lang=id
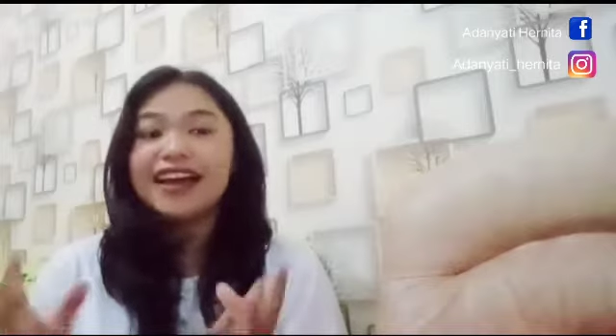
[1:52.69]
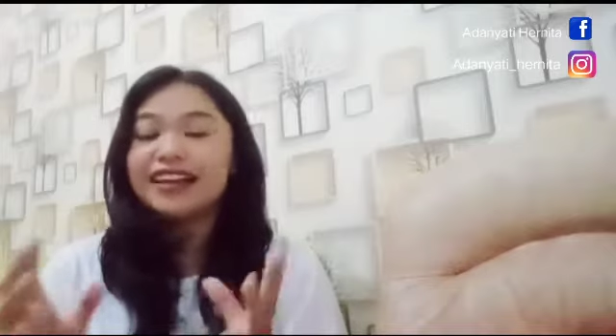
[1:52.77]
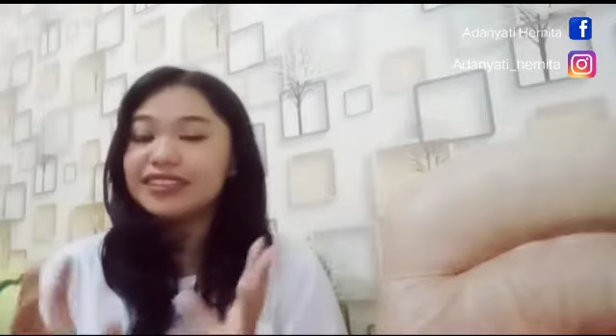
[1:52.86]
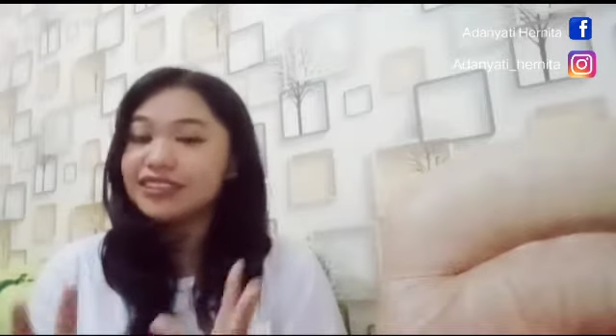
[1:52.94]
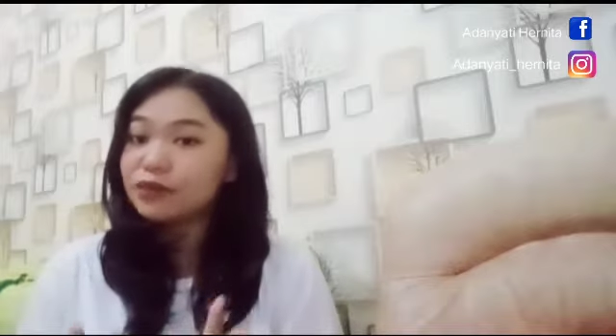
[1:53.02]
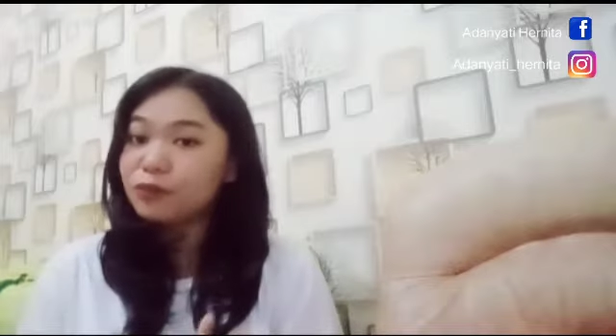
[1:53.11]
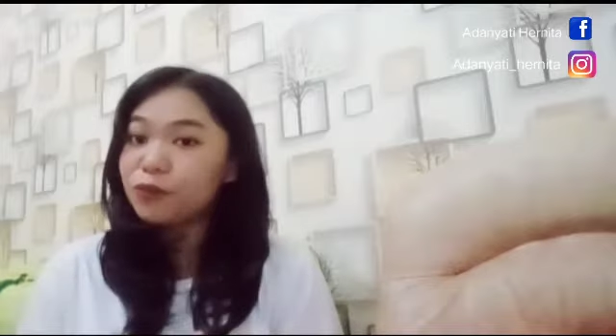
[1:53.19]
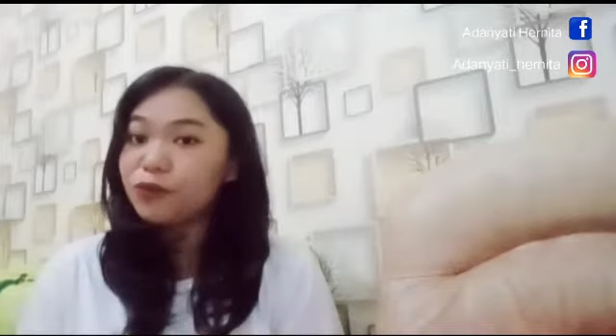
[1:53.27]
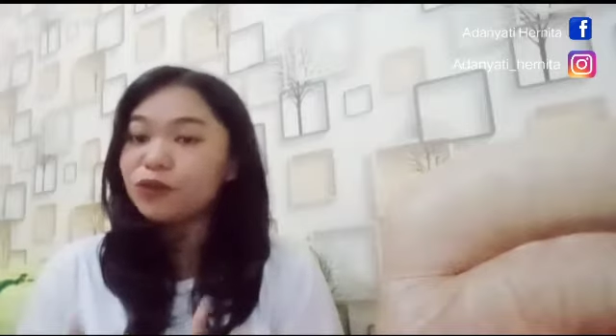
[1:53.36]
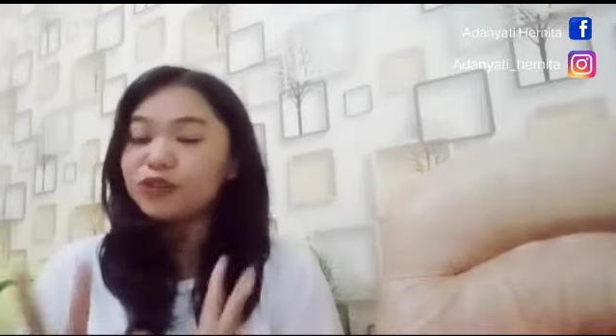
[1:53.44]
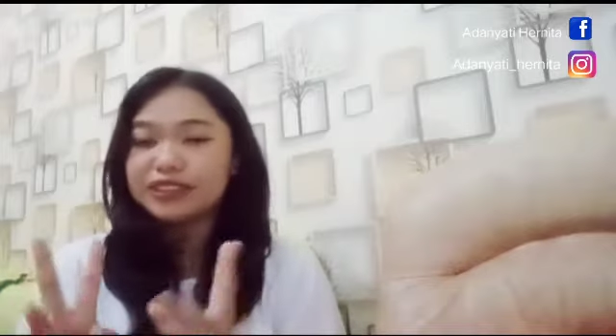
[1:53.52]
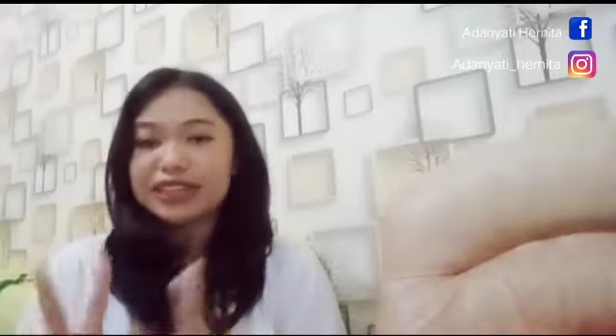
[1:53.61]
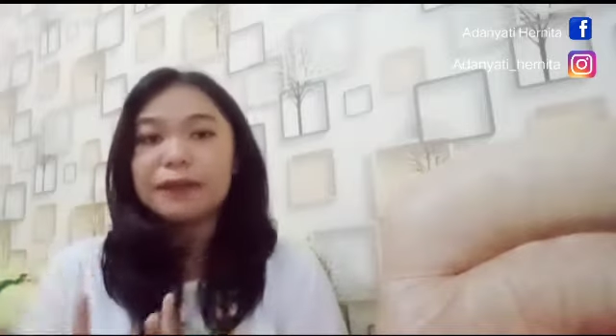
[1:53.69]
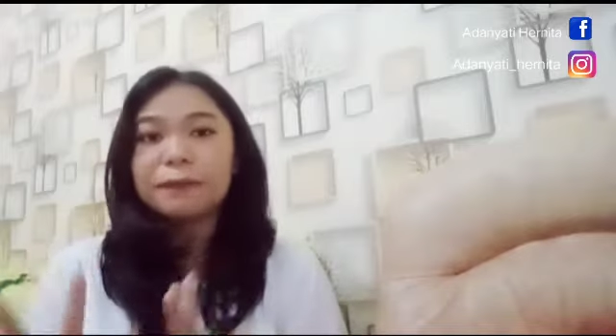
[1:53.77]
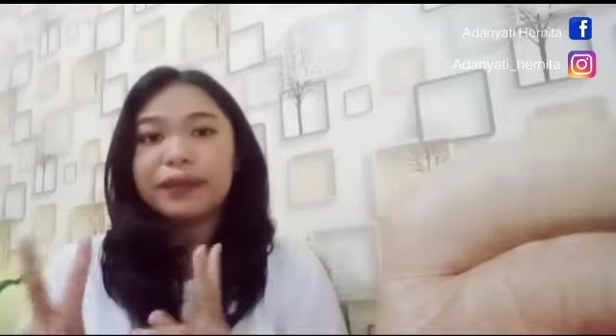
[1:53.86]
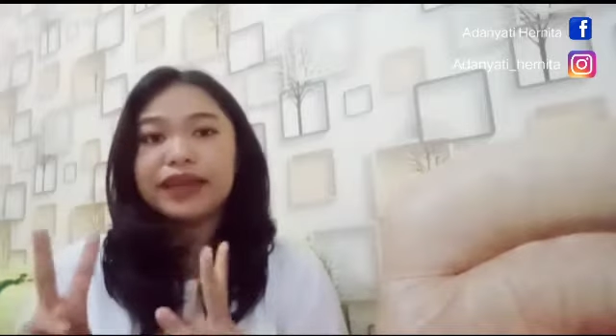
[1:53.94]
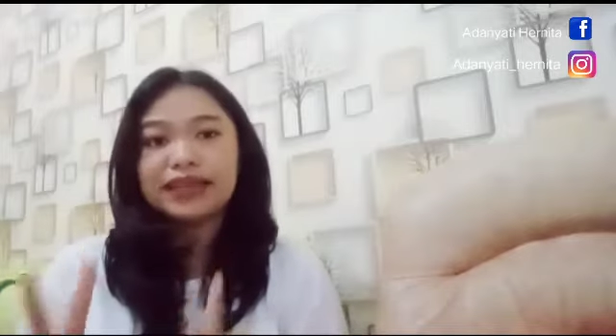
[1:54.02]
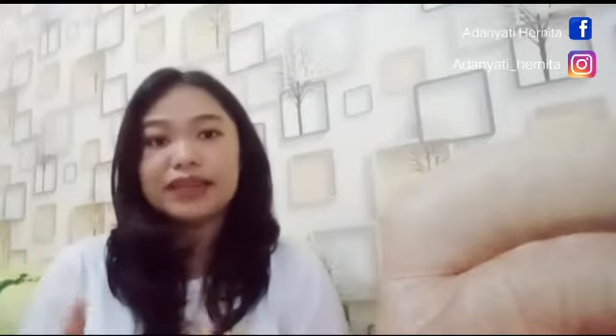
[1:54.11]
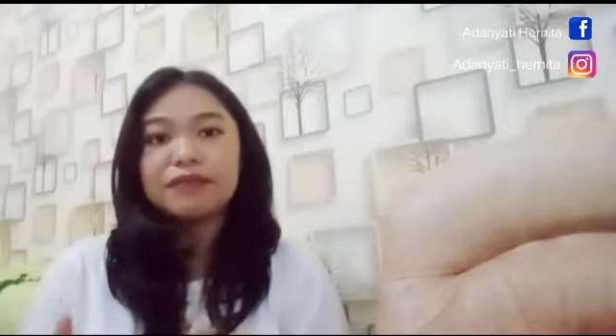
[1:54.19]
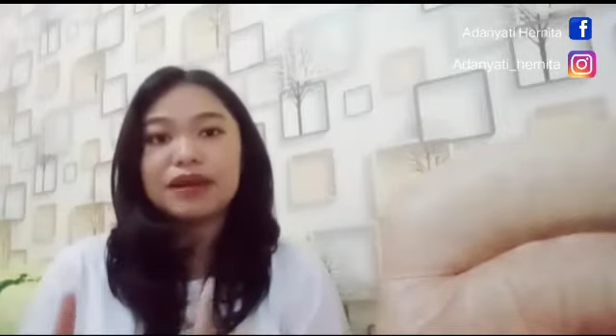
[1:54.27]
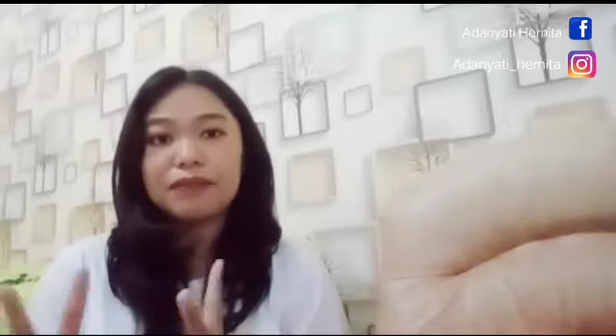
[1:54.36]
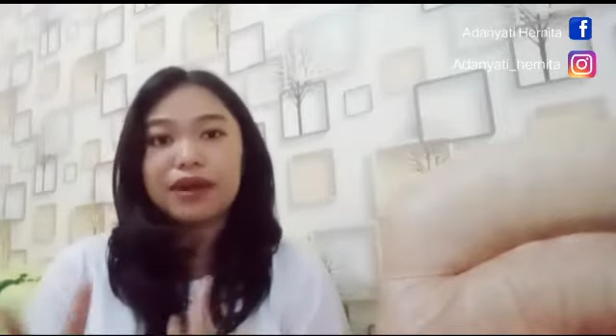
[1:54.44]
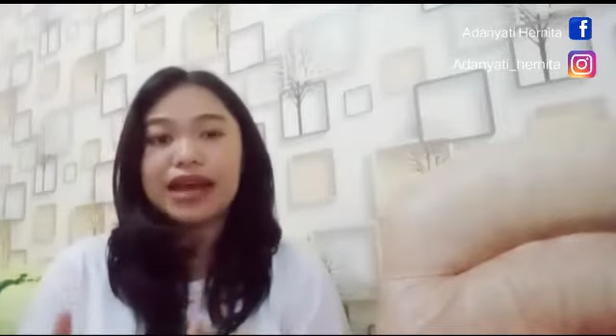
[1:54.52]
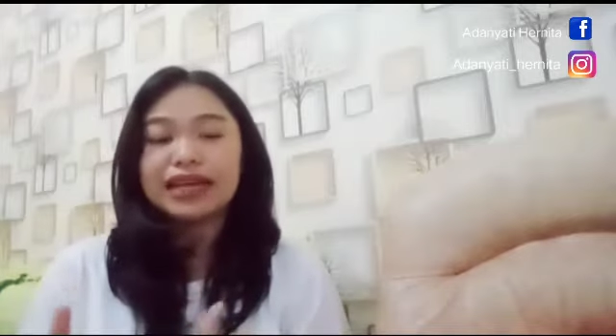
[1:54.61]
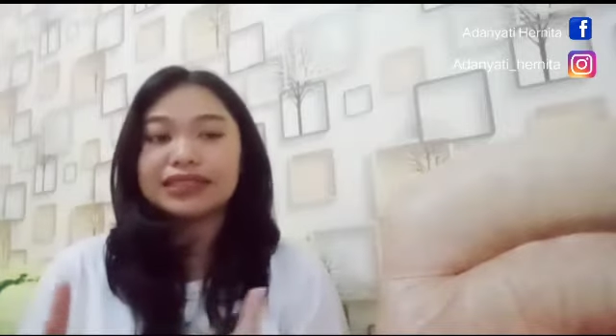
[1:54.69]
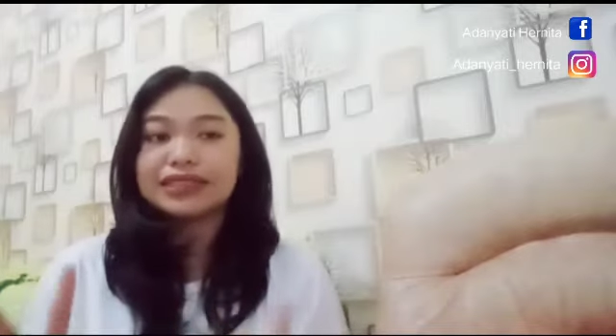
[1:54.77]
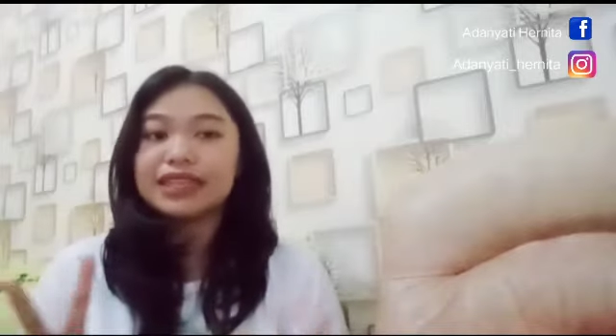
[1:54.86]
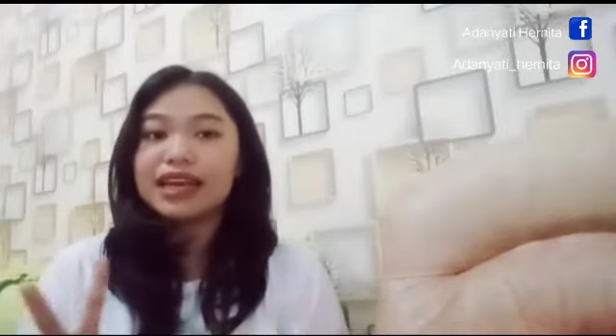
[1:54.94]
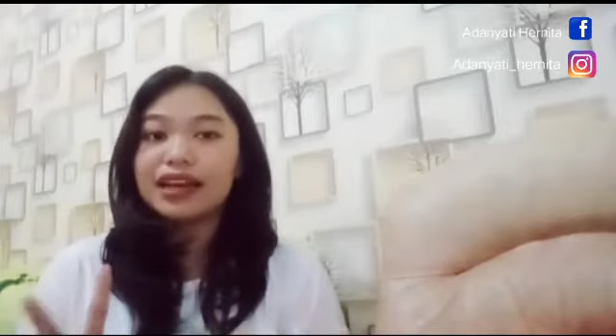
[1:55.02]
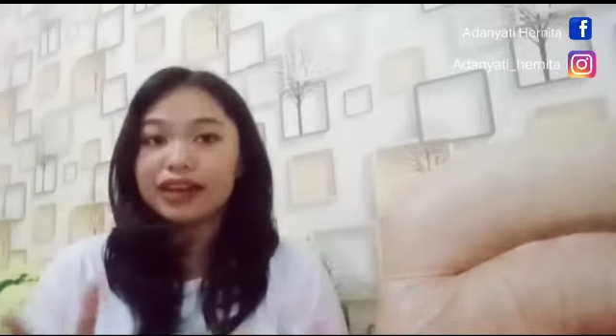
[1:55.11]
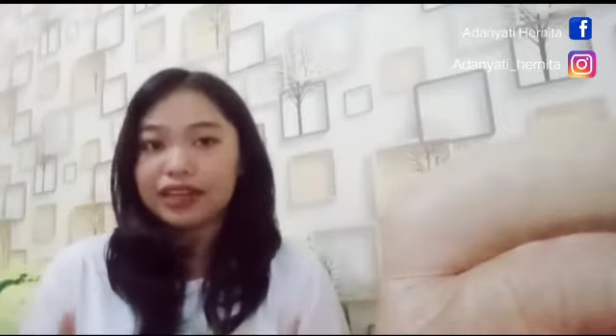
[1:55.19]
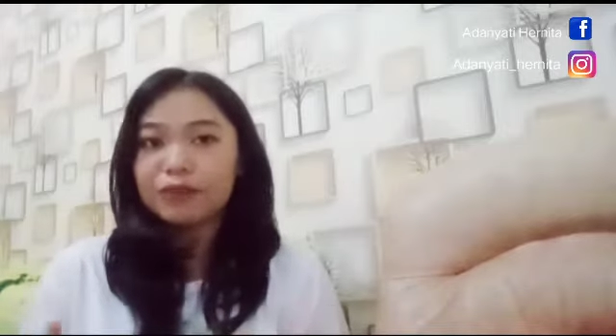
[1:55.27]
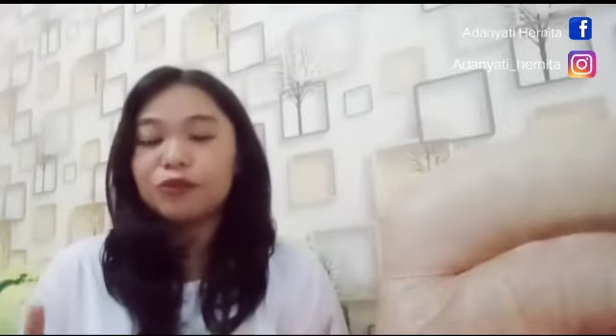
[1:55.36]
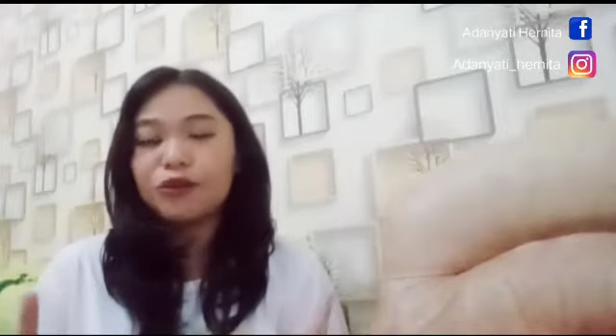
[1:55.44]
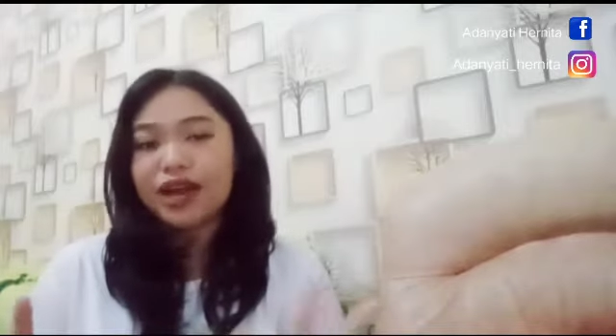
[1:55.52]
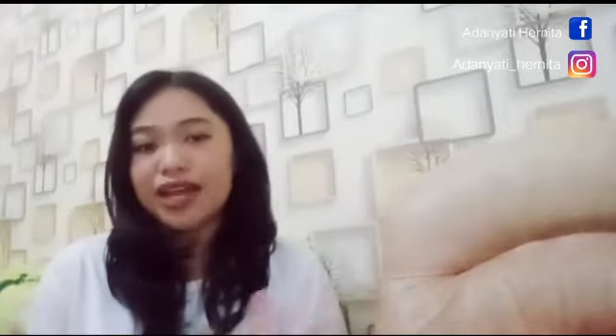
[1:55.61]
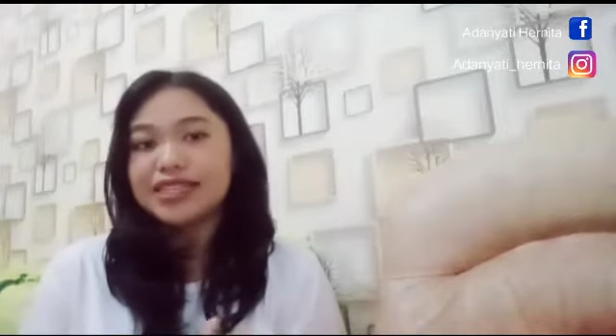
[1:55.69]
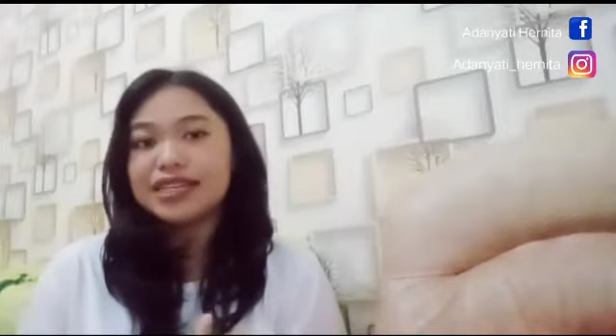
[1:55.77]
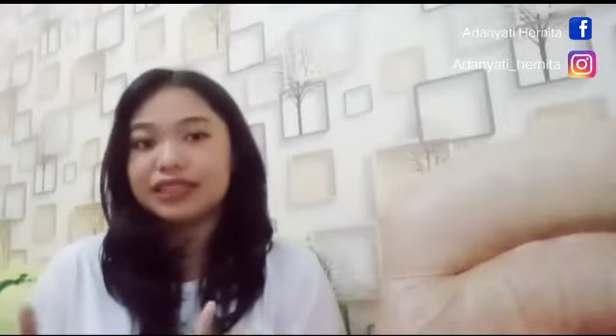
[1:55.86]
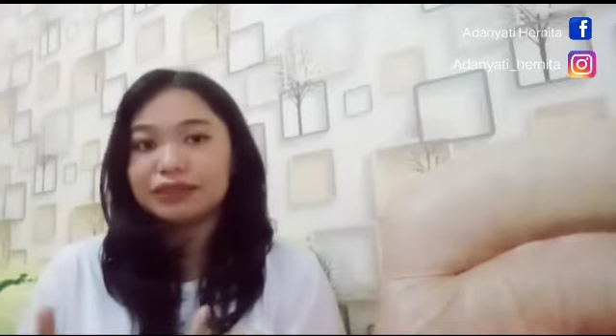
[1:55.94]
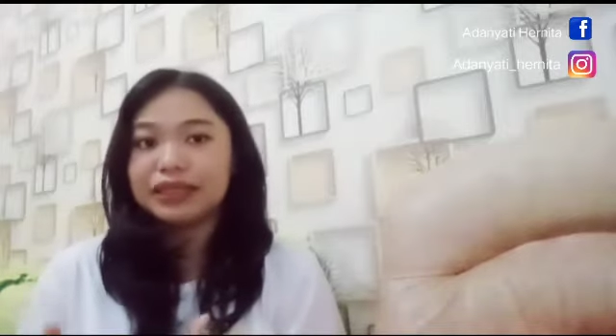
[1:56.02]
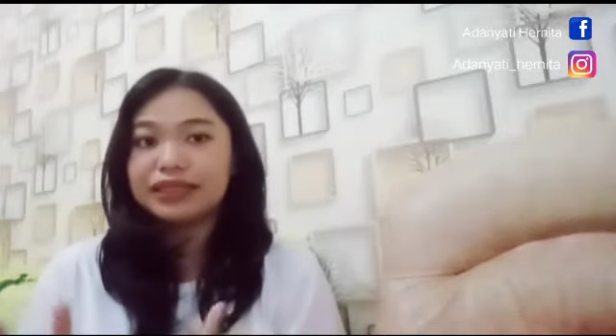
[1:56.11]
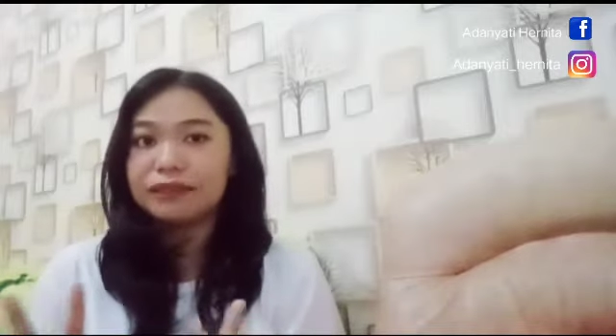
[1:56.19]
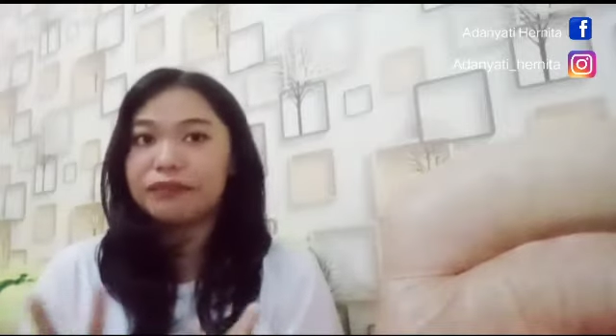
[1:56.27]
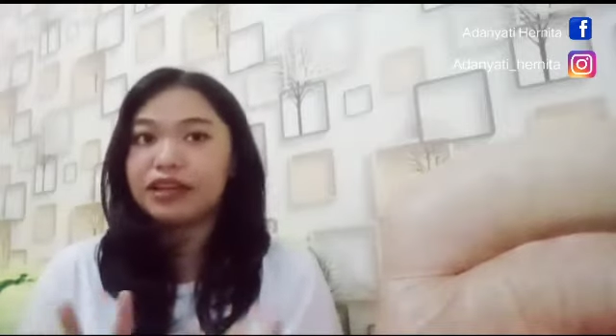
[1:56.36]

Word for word: 10 sampai 15 ribu aja teman-teman.